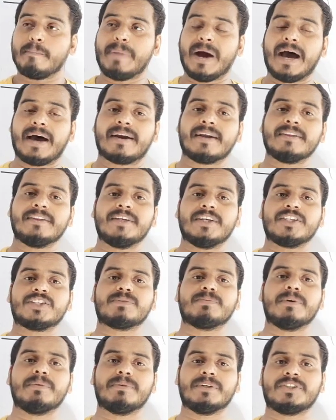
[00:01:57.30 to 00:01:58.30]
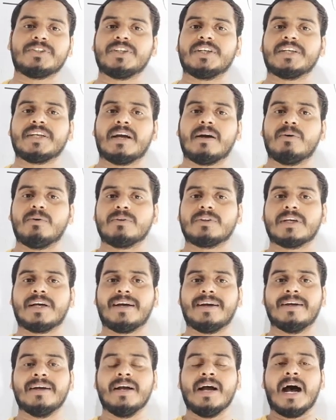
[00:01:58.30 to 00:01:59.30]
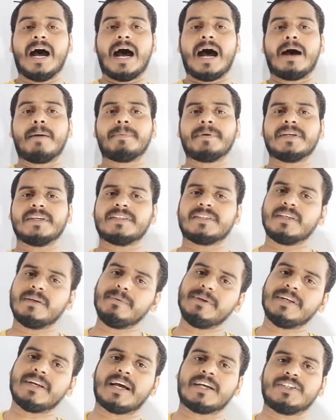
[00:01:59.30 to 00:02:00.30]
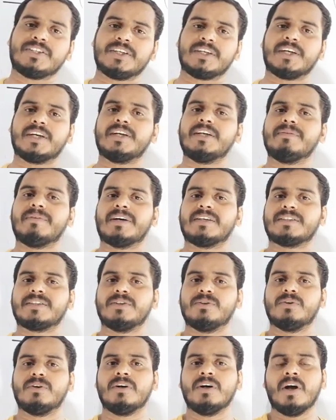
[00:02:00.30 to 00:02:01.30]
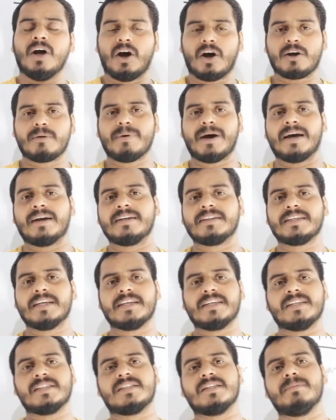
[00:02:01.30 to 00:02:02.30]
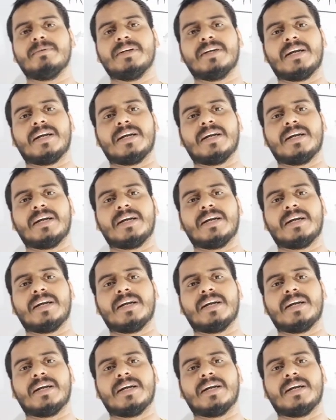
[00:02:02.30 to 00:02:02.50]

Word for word: भारत देश में बच्चे क्या क्या होता है आप किसी भी राज्य के निवासी हो और भारत के किसी भी